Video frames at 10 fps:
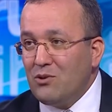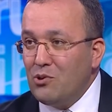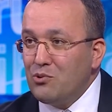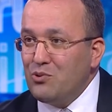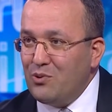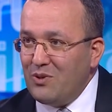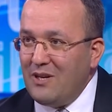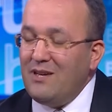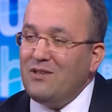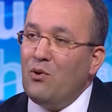Konutu,
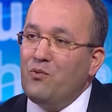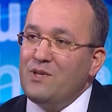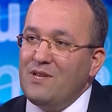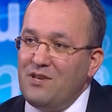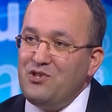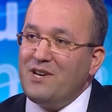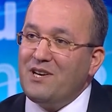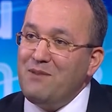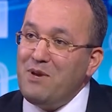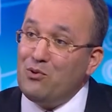e, ofisi, ticari
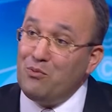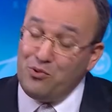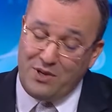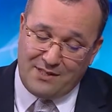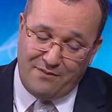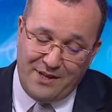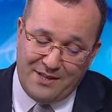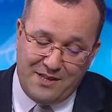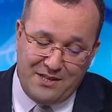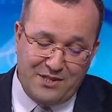gayrimenkulü bunu nasıl
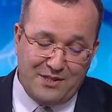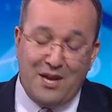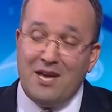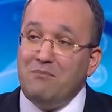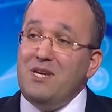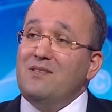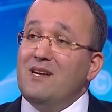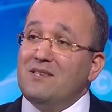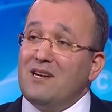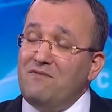finanse edeceğiz? Bir
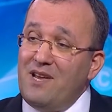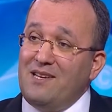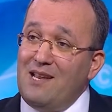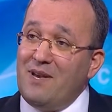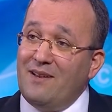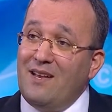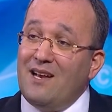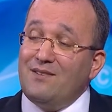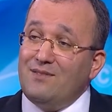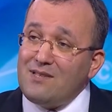diğer taraf vergileme.
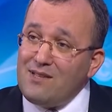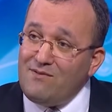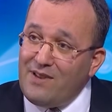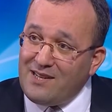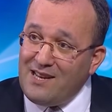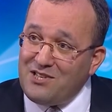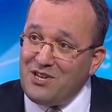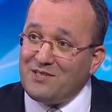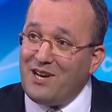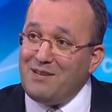Nasıl
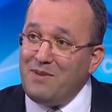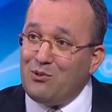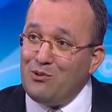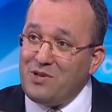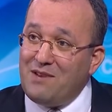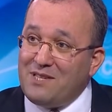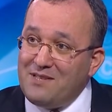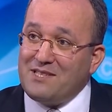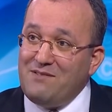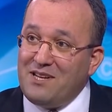vergileyeceğiz gayrimenkulü? Serveti
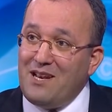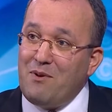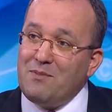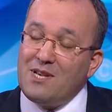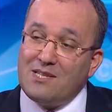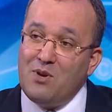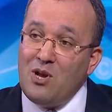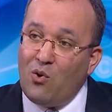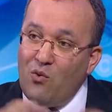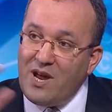nasıl vergilememiz lazım?
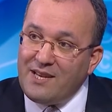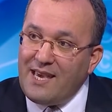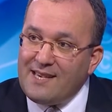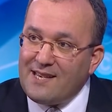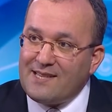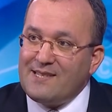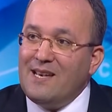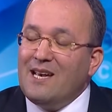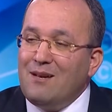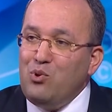O vergi esas
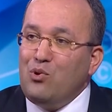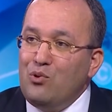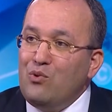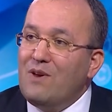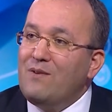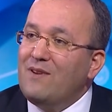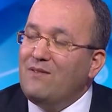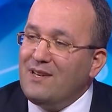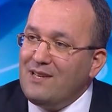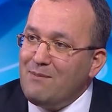büyüklüğü ve
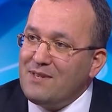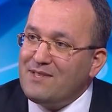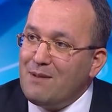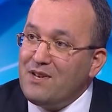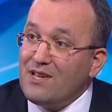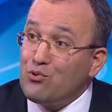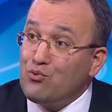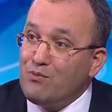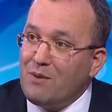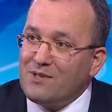vergileme sistemini nasıl
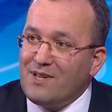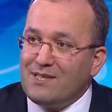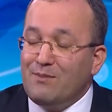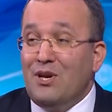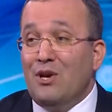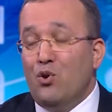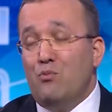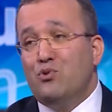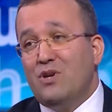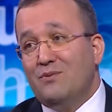kurmamız lazım?
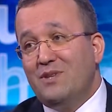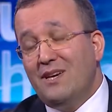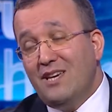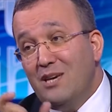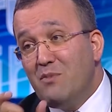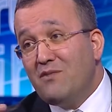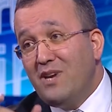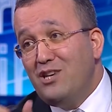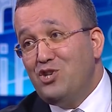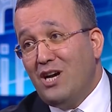Öbür tarafta imar
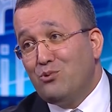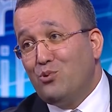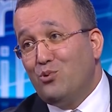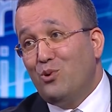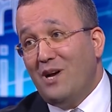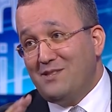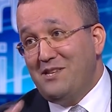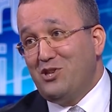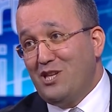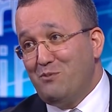ve inşaat hukuku
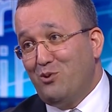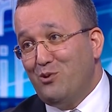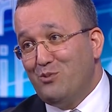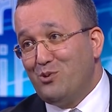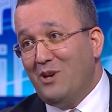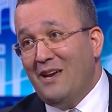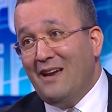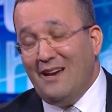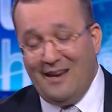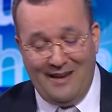asli çalışma konumuz.
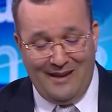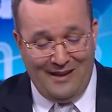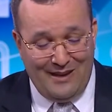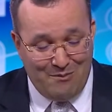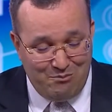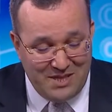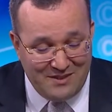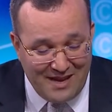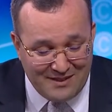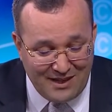E, bir
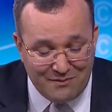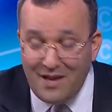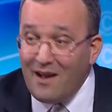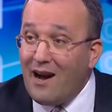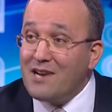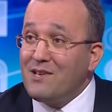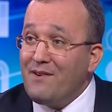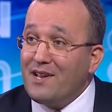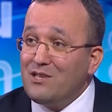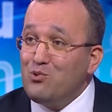diğer tarafta arsa ve
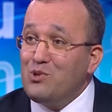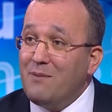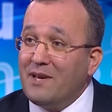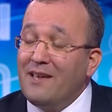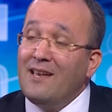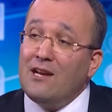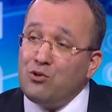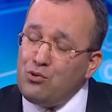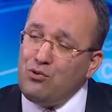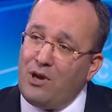arazi düzenlemek.
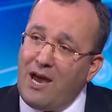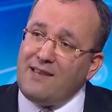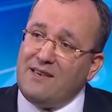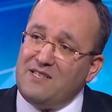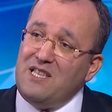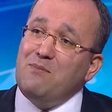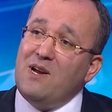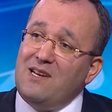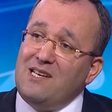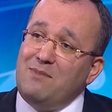Çünkü herkesin
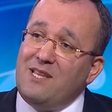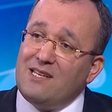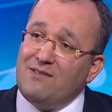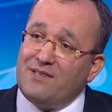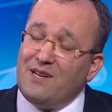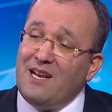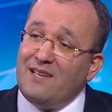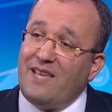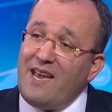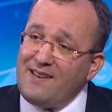imarla ilgili bir derdi var.
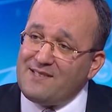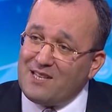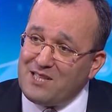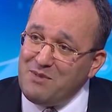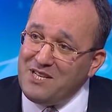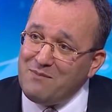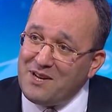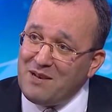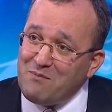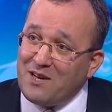Değer esaslı bir
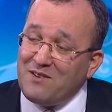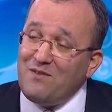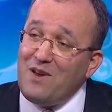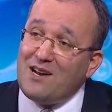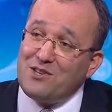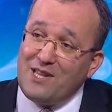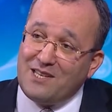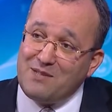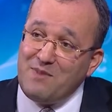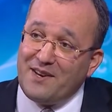imar yapmak veya kırsal
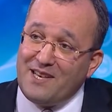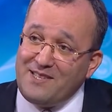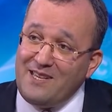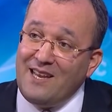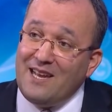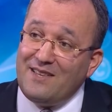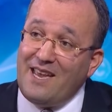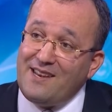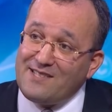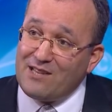kesimde araziyi
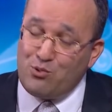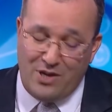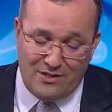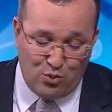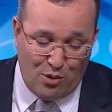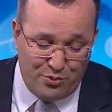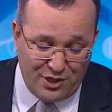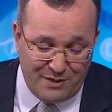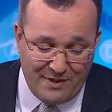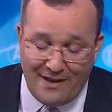değer esas üzerinden
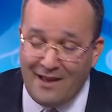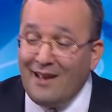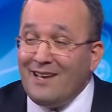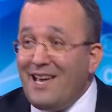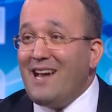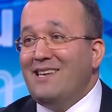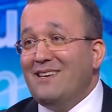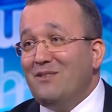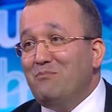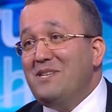toplaştırmak. Yani
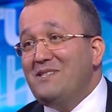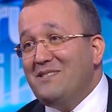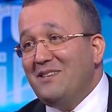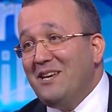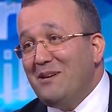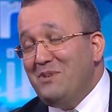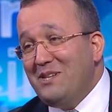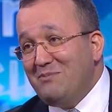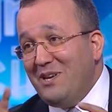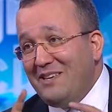biz
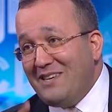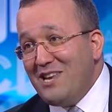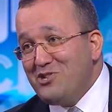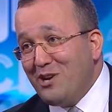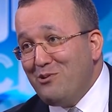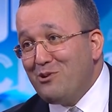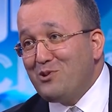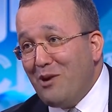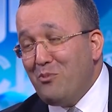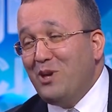bir e, genç arıyoruz.
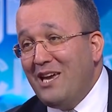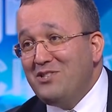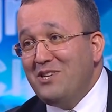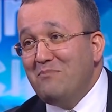Bu genci